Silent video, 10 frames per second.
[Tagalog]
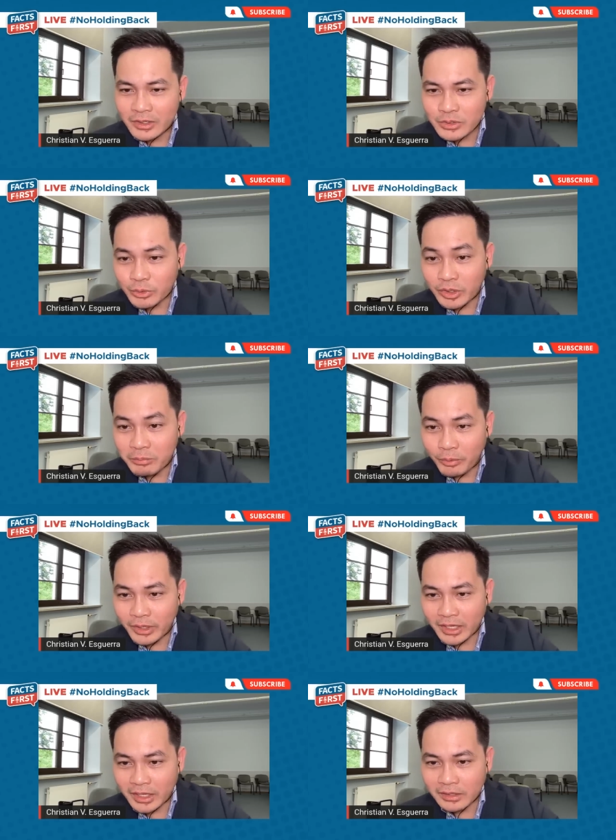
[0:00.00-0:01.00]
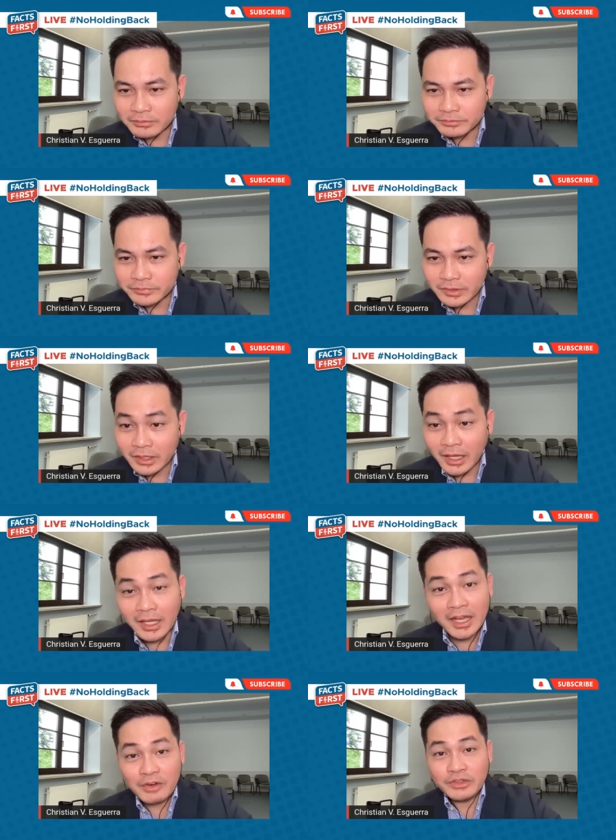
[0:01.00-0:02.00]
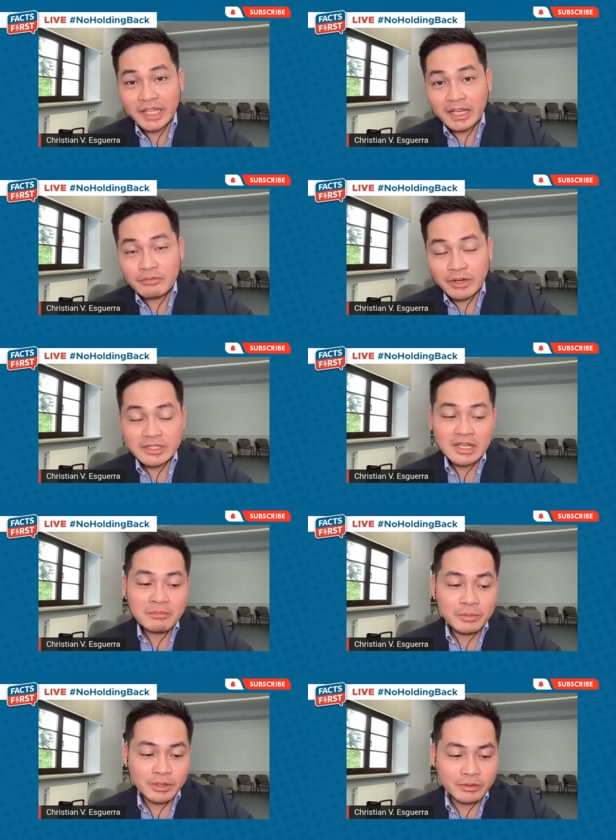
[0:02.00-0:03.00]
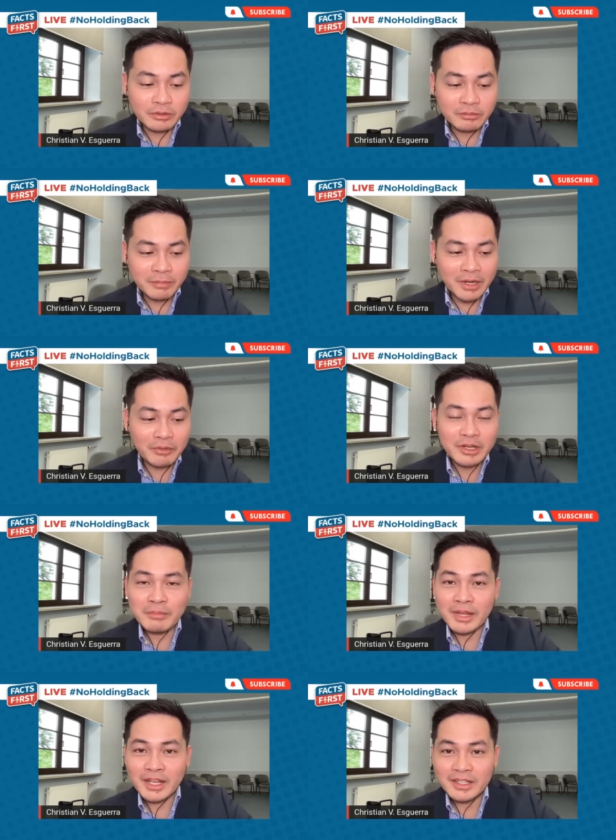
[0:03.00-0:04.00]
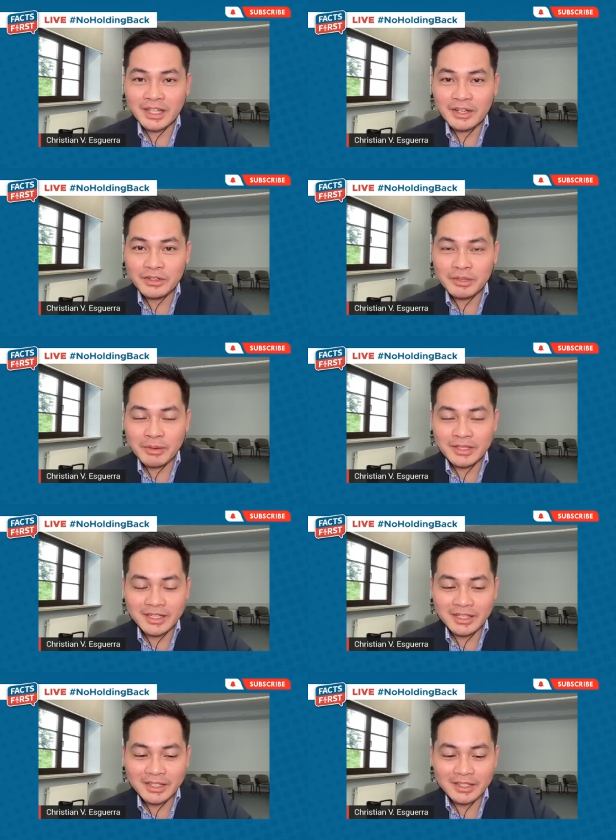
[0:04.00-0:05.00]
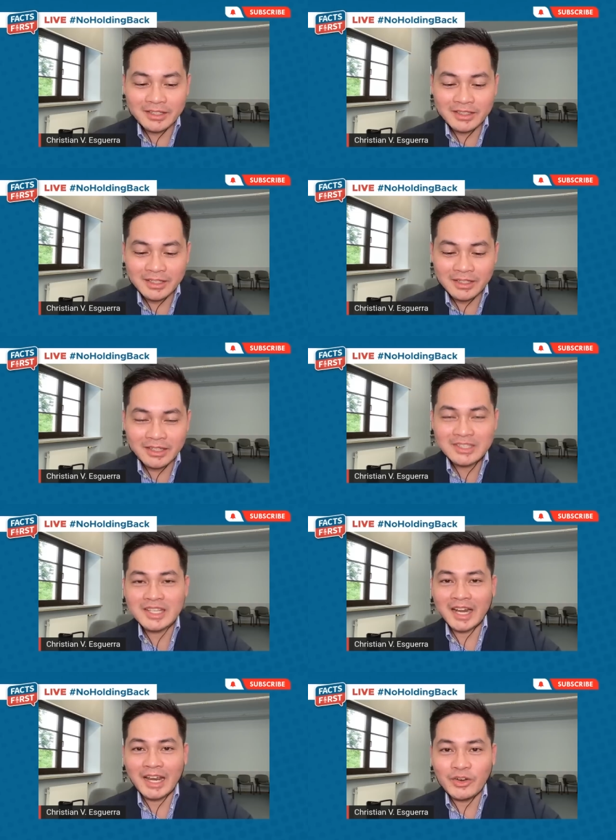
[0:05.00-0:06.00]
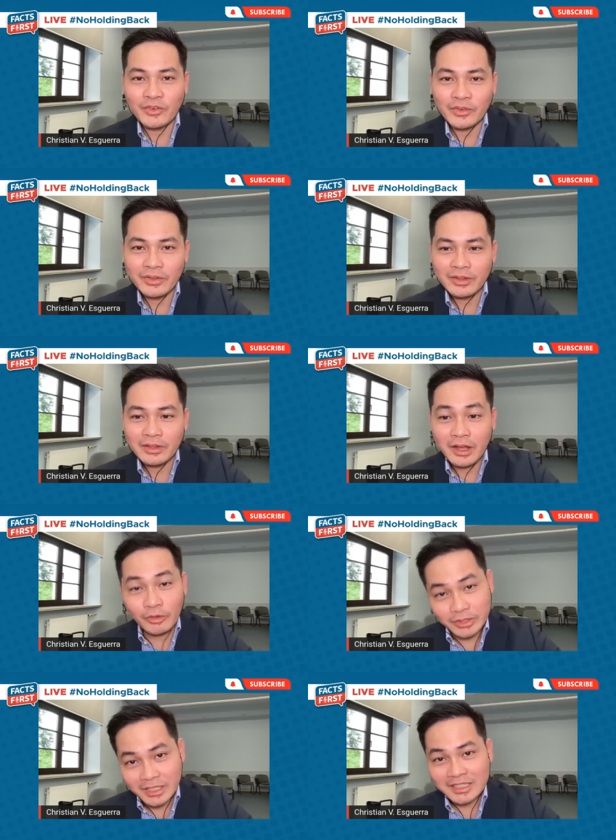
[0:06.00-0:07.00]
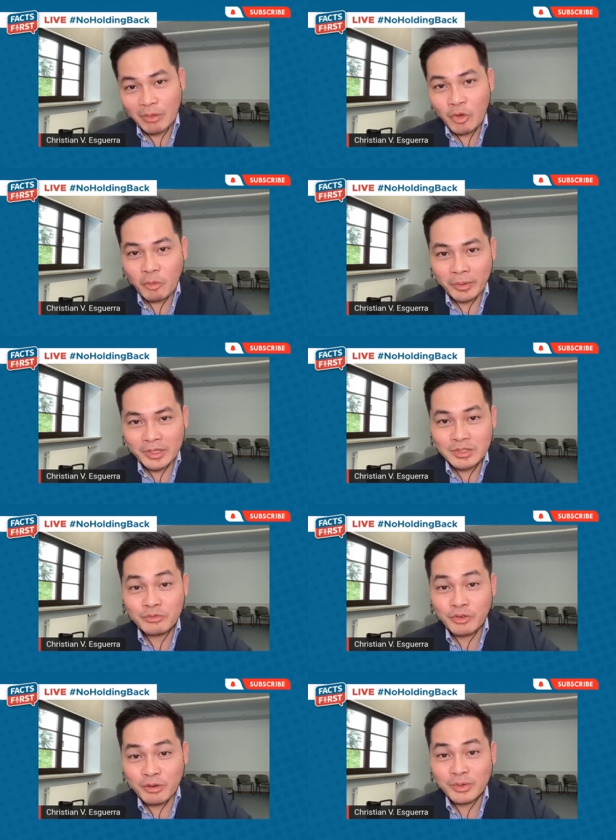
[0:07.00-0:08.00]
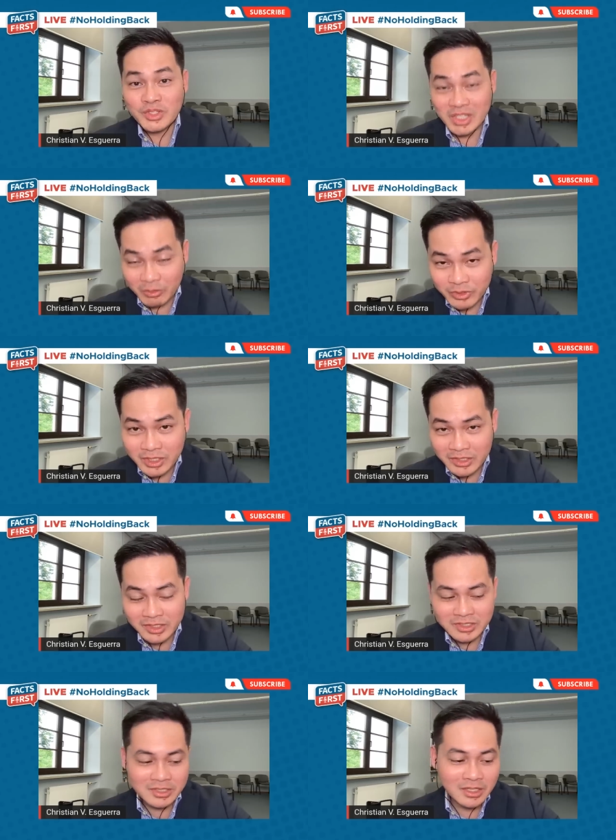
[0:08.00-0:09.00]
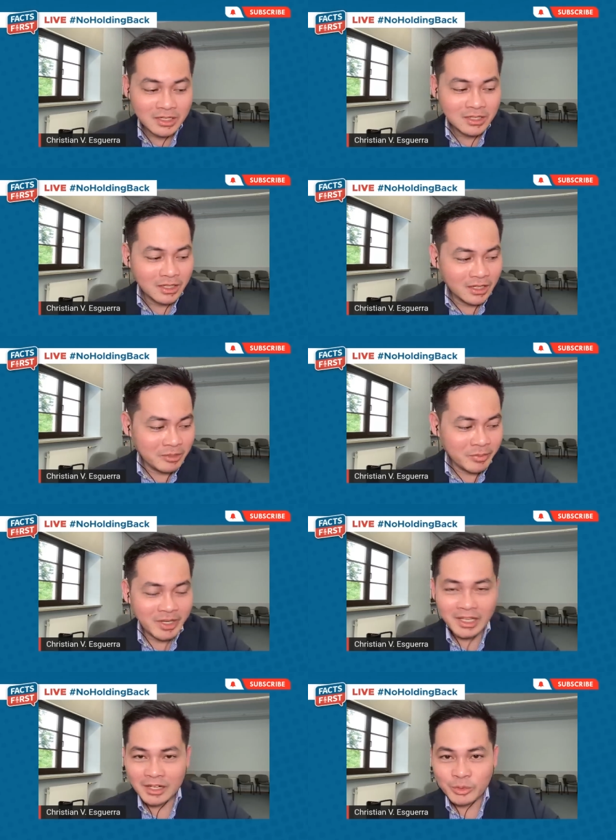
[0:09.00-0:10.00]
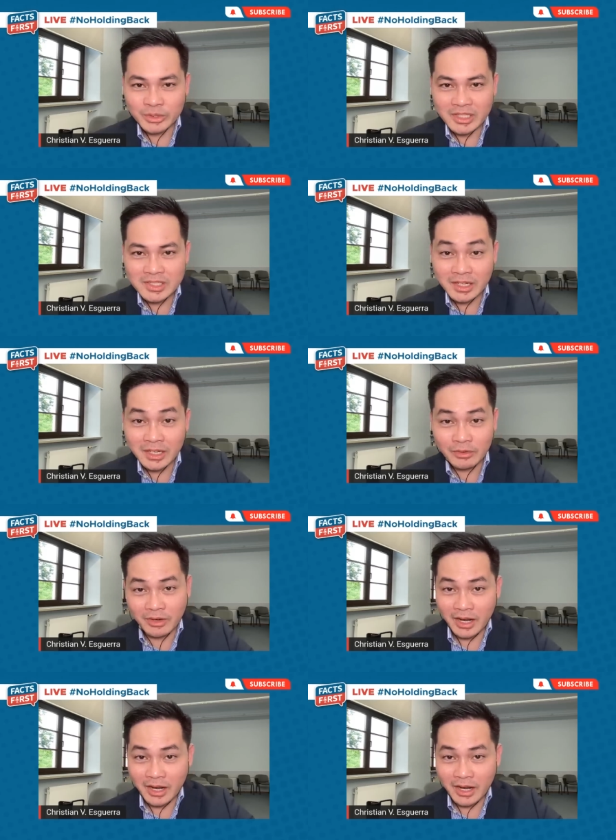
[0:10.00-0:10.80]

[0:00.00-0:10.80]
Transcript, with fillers: So yun po yan eh. Kaya ganun din. For example, nung panahon naman ni ano, 'di ba, ni ni, ni Sereno. Ako tinatawag ko pa rin siyang former Chief Justice uh, Maria Lourdes Sereno.